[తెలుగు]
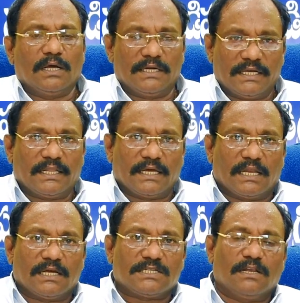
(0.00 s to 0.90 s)
డిగ్రీ
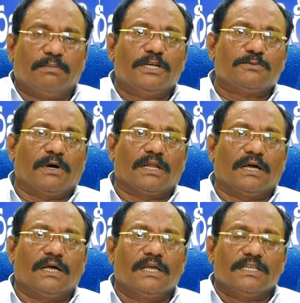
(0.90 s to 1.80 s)
కళాశాల ప్రిన్సిపాల్గా
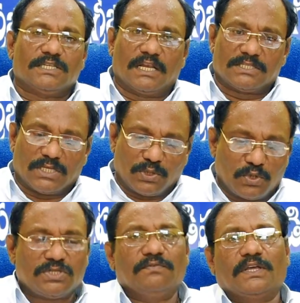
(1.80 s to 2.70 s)
చాలా
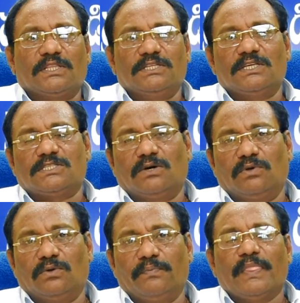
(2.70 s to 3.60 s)
సంతోషం వ్యక్తం చేస్తూ
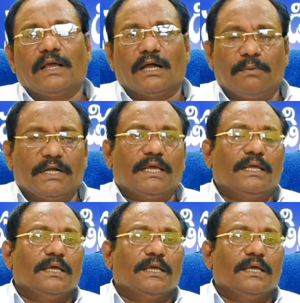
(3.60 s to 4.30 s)
ఉన్నాను కాబట్టి